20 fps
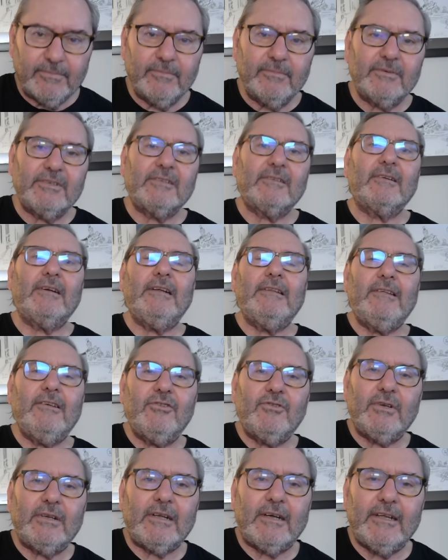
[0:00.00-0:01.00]

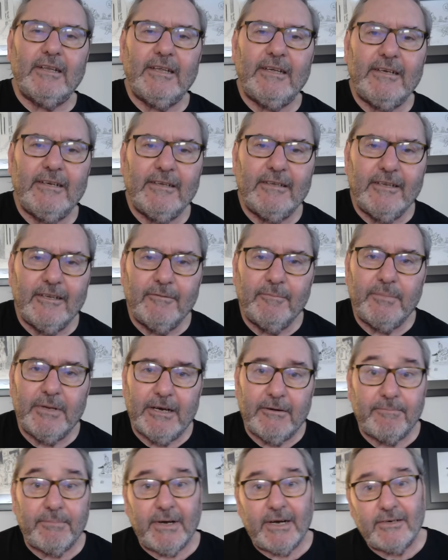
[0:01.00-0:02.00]
stratejik alanının
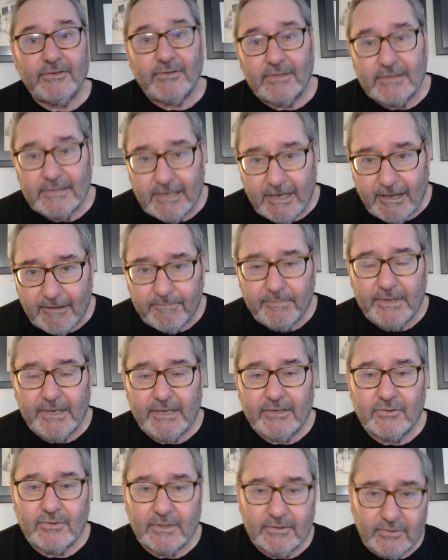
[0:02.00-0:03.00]
bir parçası
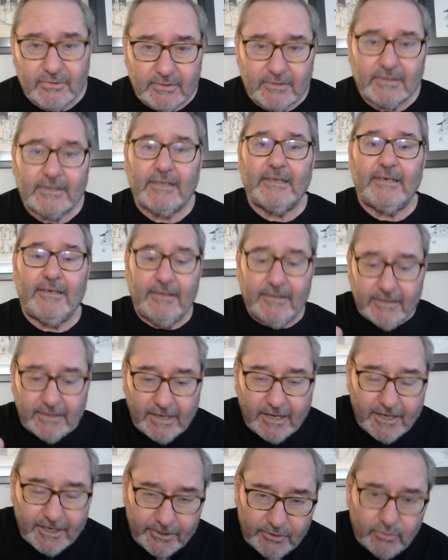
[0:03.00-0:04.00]
yapmaya çalıştıklarını
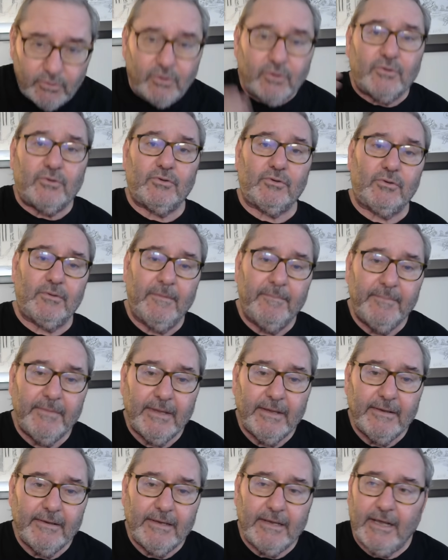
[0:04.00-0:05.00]
da anlıyoruz.
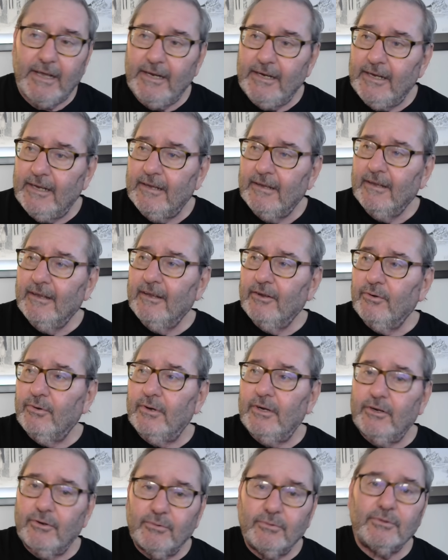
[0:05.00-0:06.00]
Yani
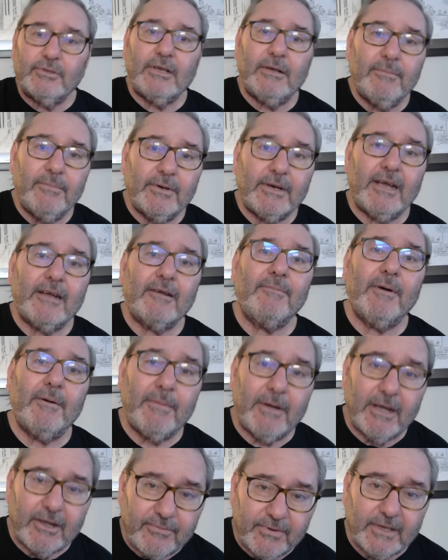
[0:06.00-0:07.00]
öyle Rus'a
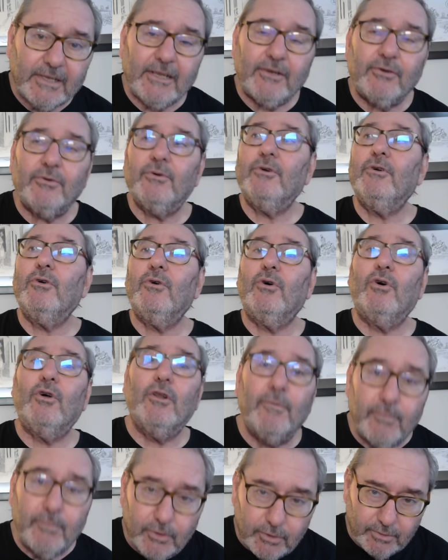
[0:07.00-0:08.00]
bırakmamak falan öyle
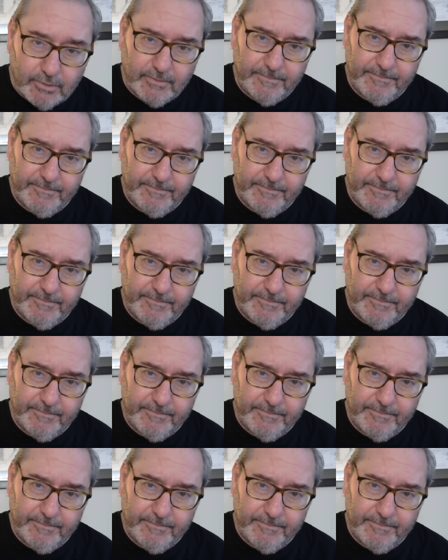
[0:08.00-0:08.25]
olmuyor.